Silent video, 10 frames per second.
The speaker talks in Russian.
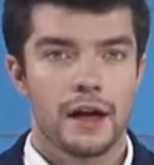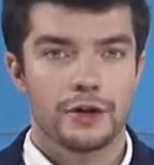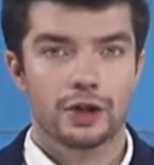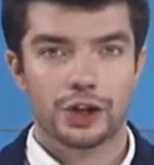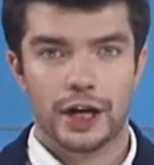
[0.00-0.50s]

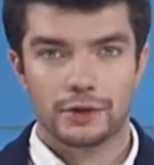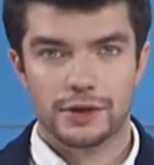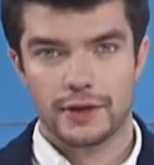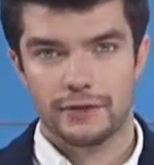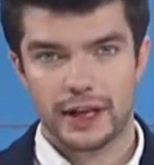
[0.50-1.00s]

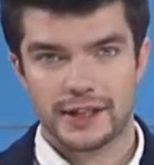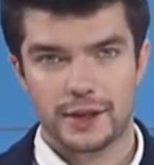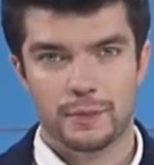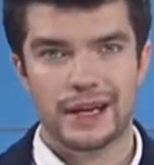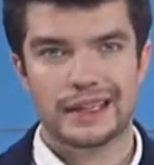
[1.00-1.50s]
Нижегородские
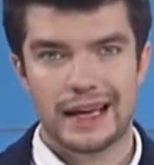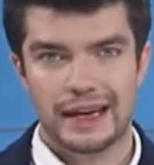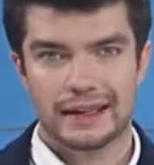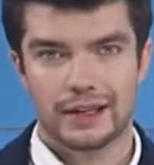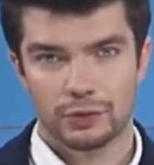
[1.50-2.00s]
власти
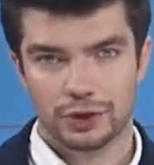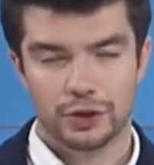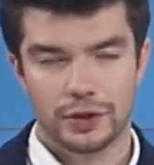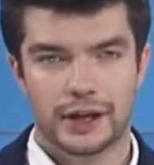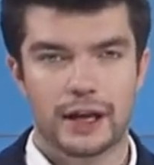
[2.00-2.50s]
продали на
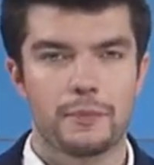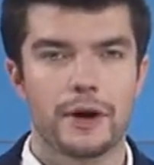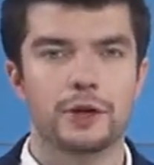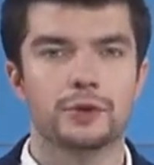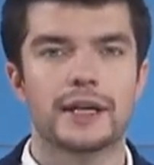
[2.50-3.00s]
аукционе
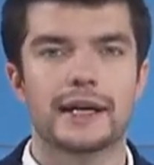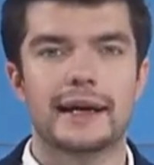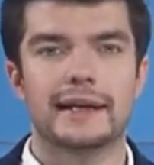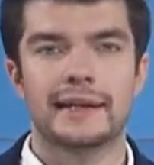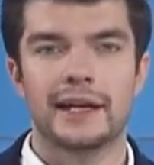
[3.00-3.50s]
компанию
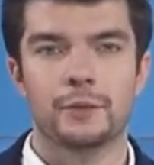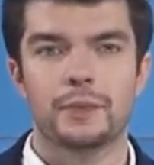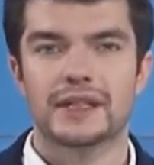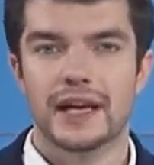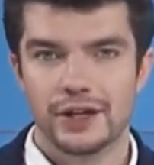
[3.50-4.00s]
ТЭК-НН
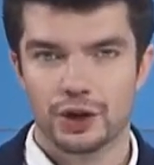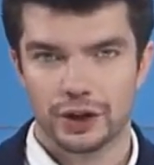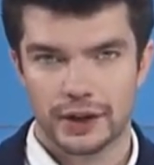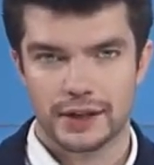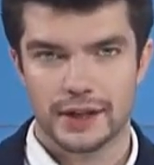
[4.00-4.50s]
по
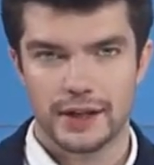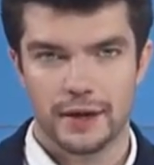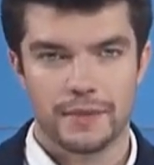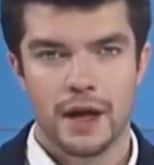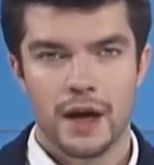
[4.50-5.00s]
заниженной
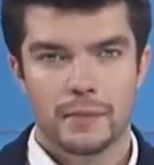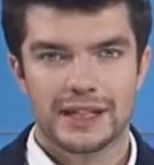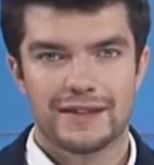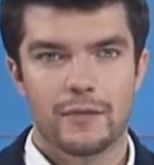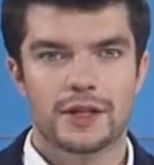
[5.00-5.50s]
цене. По
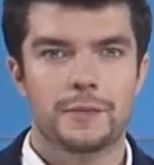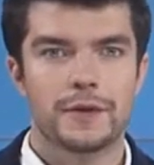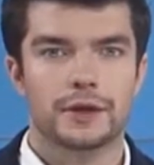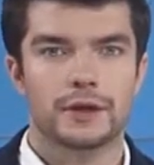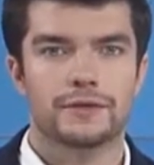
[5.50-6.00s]
словам
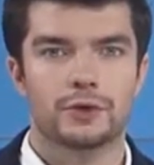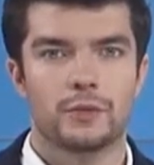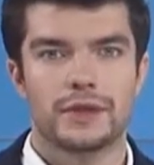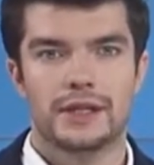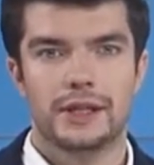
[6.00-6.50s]
экспертов,
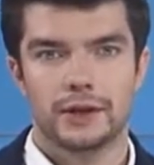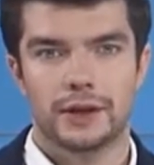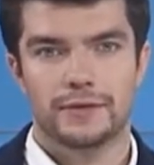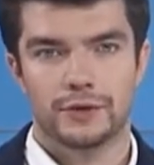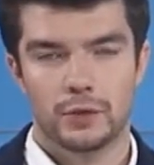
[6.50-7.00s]
стоимость
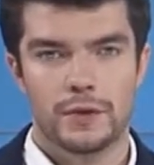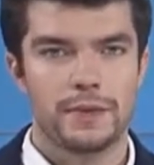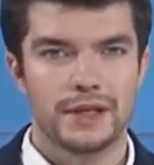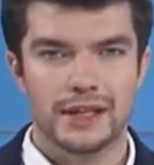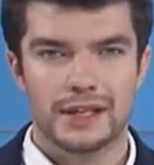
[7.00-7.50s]
сделки в сумме
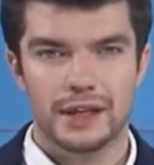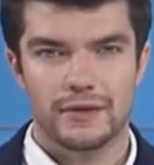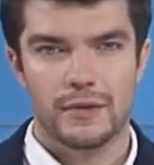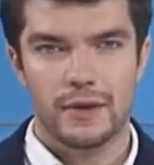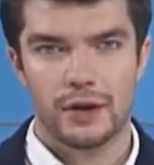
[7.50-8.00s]

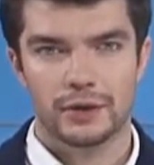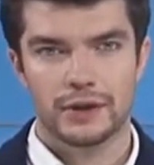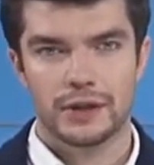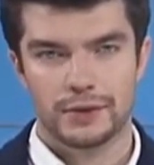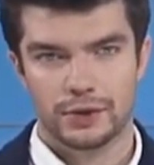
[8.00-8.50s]
52 миллиона
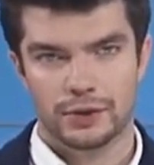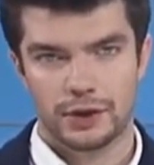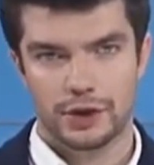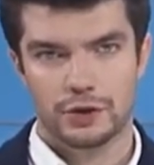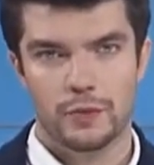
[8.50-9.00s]
700
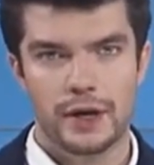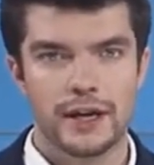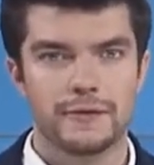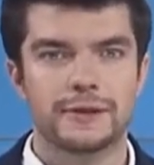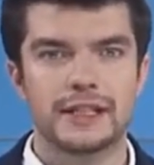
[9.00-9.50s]
тысяч
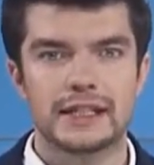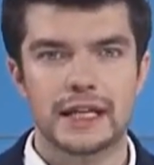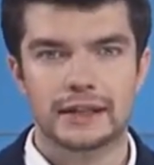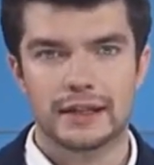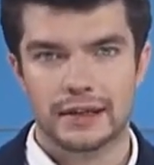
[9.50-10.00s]
рублей в
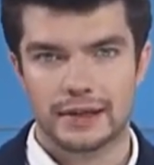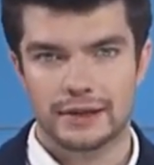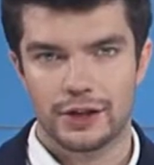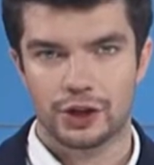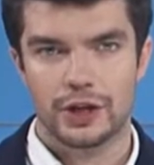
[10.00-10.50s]
десятки
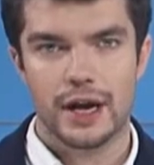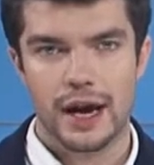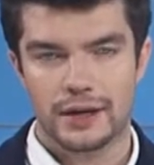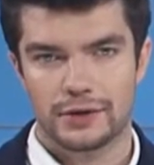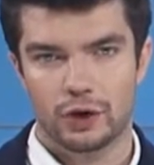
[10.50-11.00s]
раз ниже
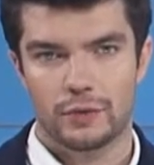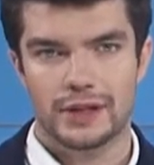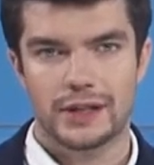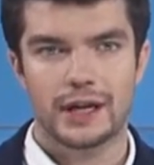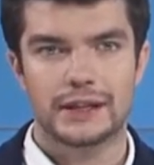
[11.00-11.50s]
реальной
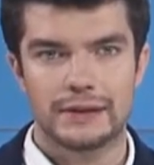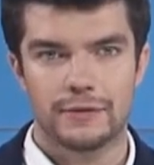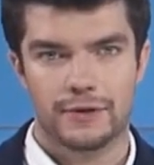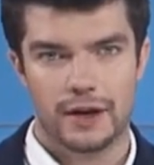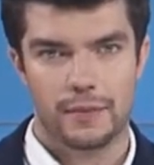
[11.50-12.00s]
стоимости
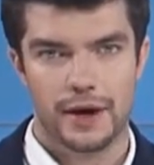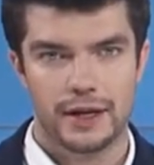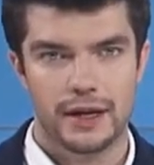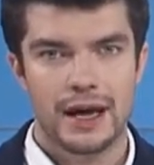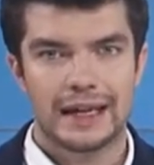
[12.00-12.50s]
активов
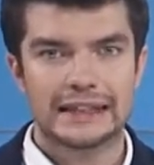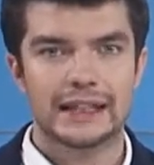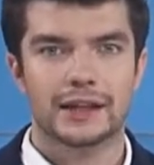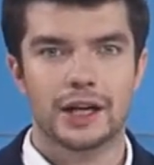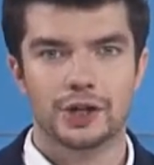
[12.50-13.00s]
компании и
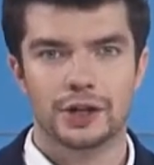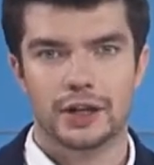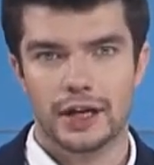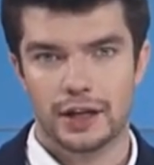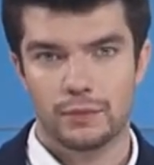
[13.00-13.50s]
затраченных
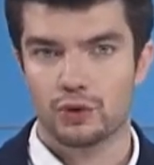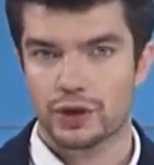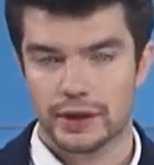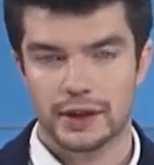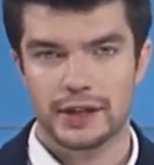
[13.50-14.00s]
ранее
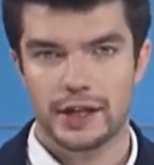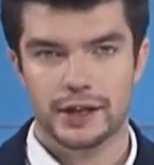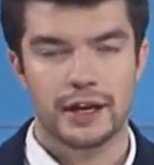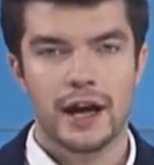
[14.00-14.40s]
бюджетных денег.